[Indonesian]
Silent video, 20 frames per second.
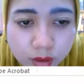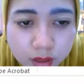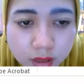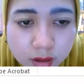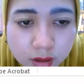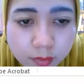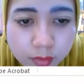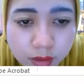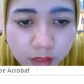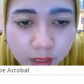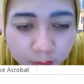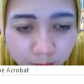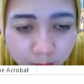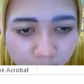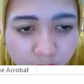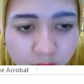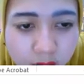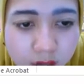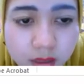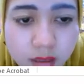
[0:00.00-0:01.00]
ya, yang
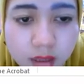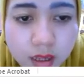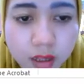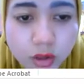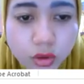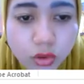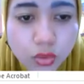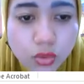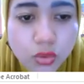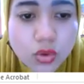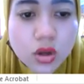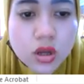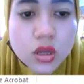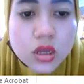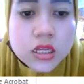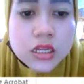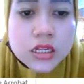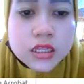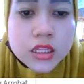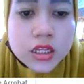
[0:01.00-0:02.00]
pertama yaitu
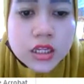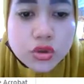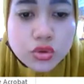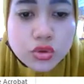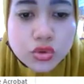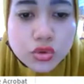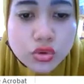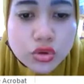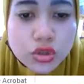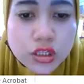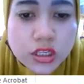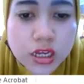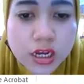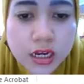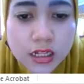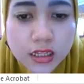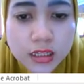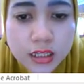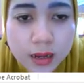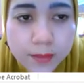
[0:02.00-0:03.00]
tersusun
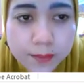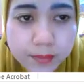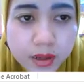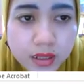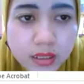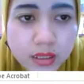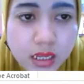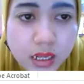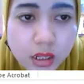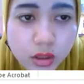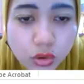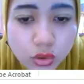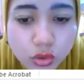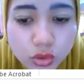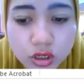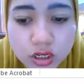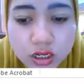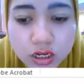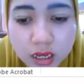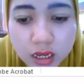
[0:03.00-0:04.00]
sangat rapat
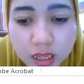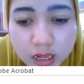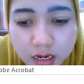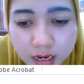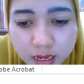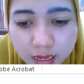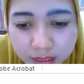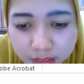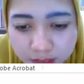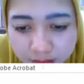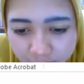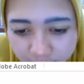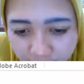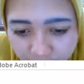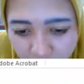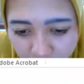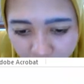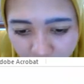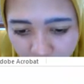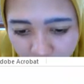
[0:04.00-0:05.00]
satu dengan lain
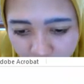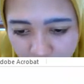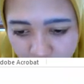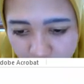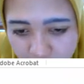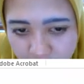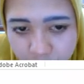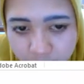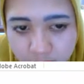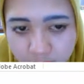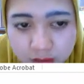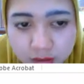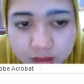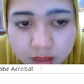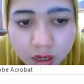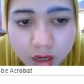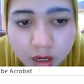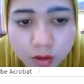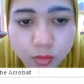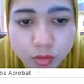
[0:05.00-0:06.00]
ya
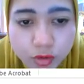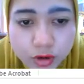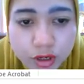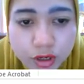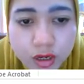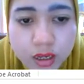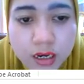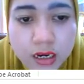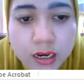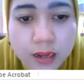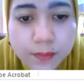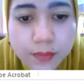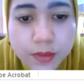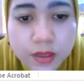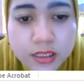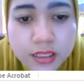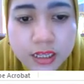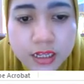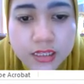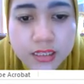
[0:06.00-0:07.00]
Nah, kemudian
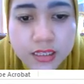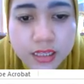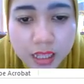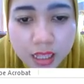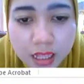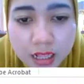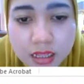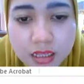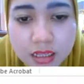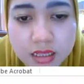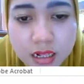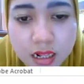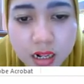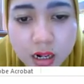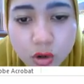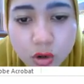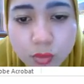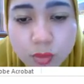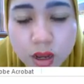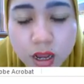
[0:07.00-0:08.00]
lapisan sel
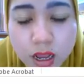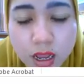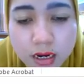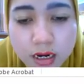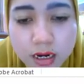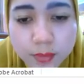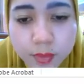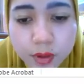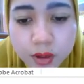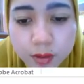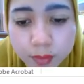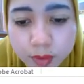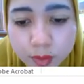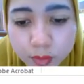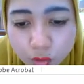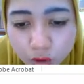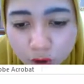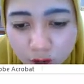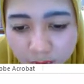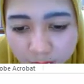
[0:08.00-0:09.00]
selalu menghadap ke
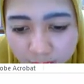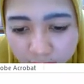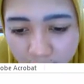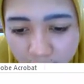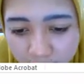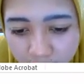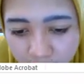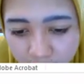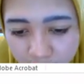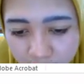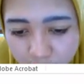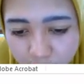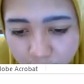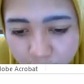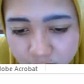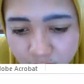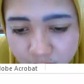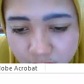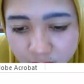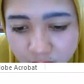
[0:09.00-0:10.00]
permukaan. Ya,
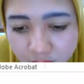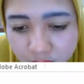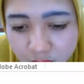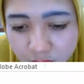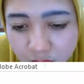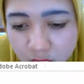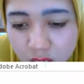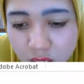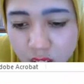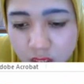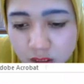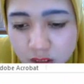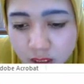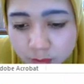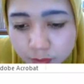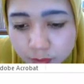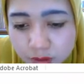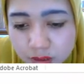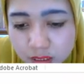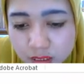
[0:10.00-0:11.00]
lapisan ini ya
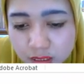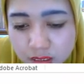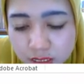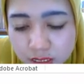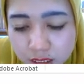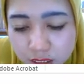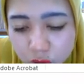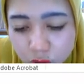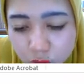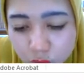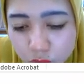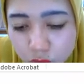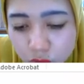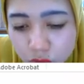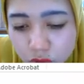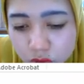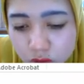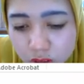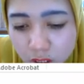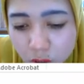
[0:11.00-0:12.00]
lapisan sel itu
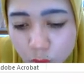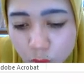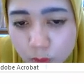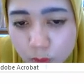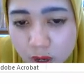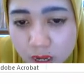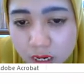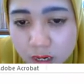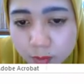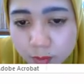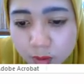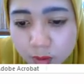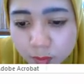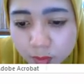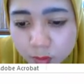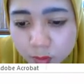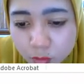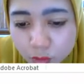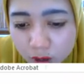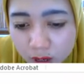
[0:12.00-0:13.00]
selalu menghadap ke
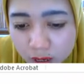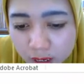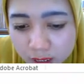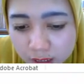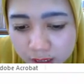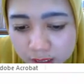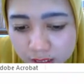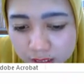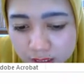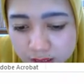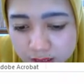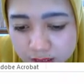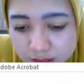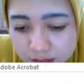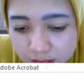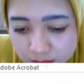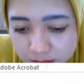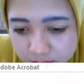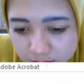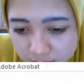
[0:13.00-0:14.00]
permukaan ya, jadi
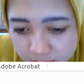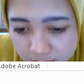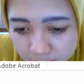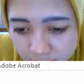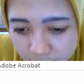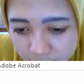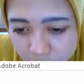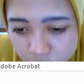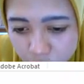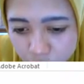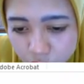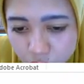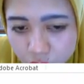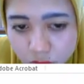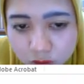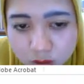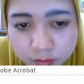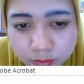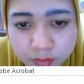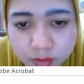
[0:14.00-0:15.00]
sejajar ya. Untuk
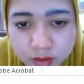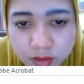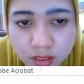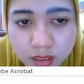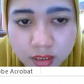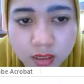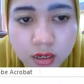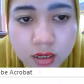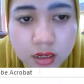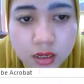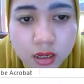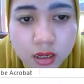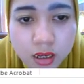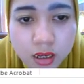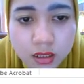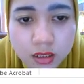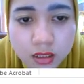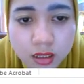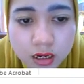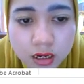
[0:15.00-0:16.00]
lapisan
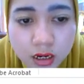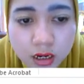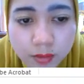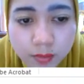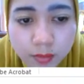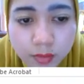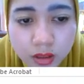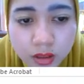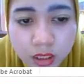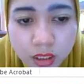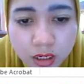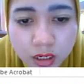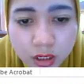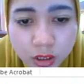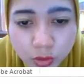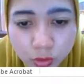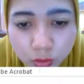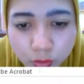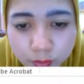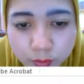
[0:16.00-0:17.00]
jaringan
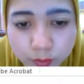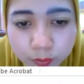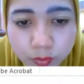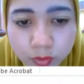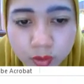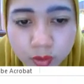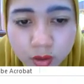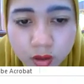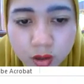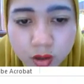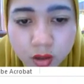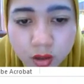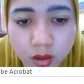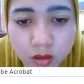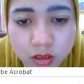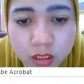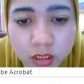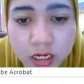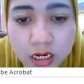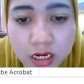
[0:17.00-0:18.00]
epitelium
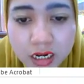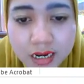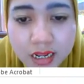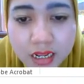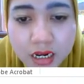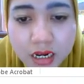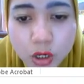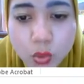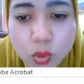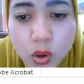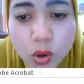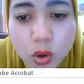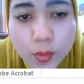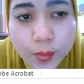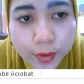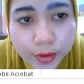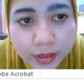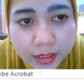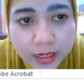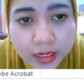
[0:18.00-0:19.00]
terdiri dari dua
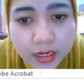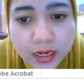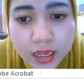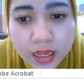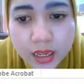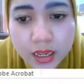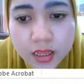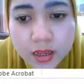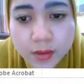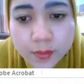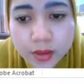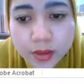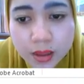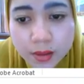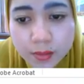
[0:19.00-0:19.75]
komponen ya. Yang